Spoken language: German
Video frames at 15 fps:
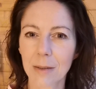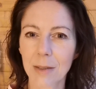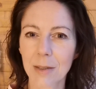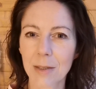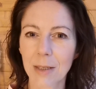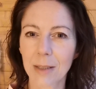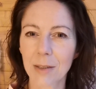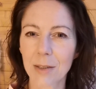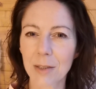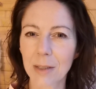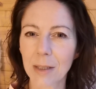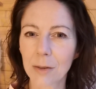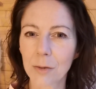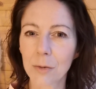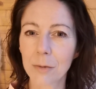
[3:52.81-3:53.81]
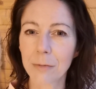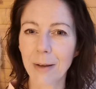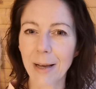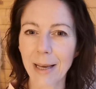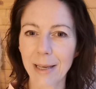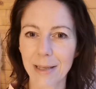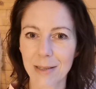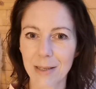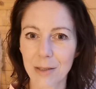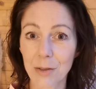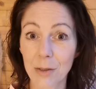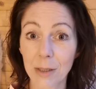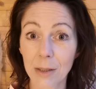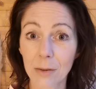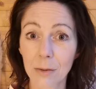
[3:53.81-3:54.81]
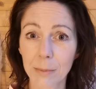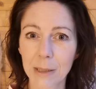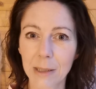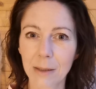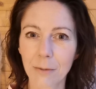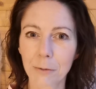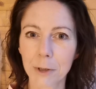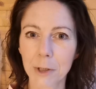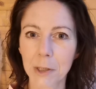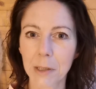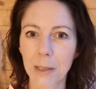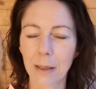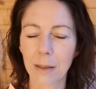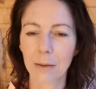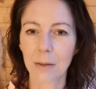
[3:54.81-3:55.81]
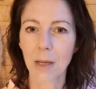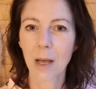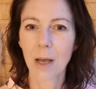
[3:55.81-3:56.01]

dass ich das nicht nur weiß, also nicht nur mit dem Verstand,